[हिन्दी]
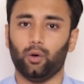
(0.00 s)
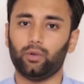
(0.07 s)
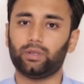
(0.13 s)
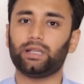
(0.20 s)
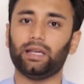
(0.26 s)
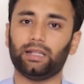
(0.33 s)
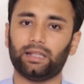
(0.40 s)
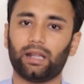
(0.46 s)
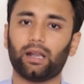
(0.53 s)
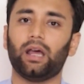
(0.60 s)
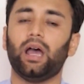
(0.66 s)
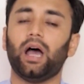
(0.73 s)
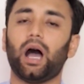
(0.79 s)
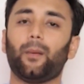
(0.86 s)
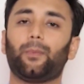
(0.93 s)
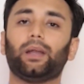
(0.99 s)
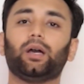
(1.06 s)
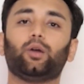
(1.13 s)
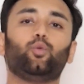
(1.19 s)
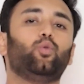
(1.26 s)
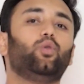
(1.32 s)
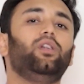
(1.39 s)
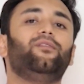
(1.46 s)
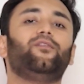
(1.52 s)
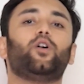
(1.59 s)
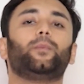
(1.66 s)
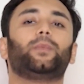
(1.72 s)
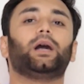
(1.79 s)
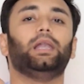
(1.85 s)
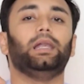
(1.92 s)
उसके अंदर अपना गूगल
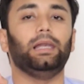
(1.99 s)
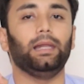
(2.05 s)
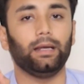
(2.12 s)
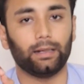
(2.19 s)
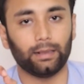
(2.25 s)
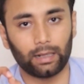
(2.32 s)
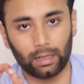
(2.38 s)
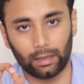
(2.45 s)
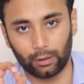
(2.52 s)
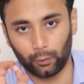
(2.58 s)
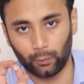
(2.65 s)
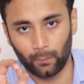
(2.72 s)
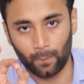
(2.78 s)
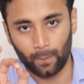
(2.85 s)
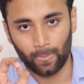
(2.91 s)
फॉर्म का लिंक डाल दो